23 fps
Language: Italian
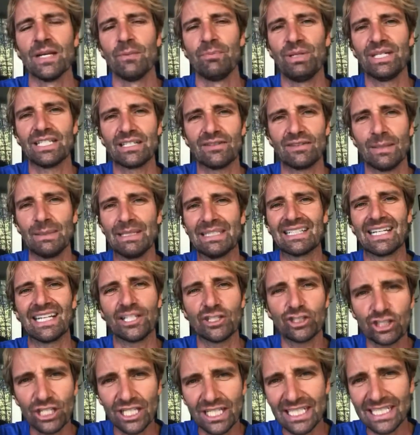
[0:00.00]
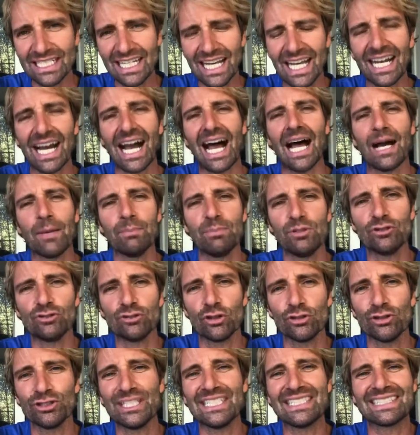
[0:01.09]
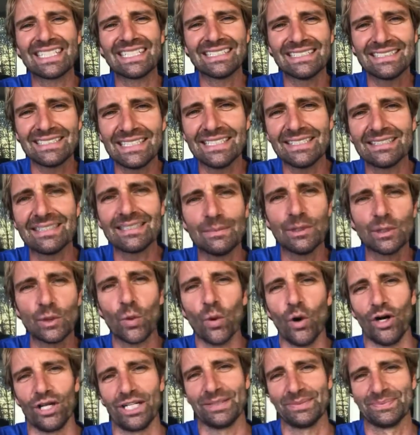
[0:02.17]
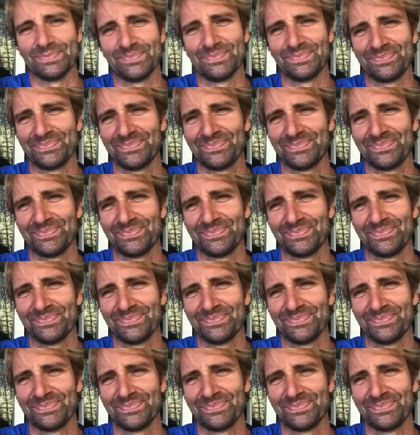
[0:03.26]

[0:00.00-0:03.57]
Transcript: perché veramente la ricerca ha bisogno di tantissimi cuori.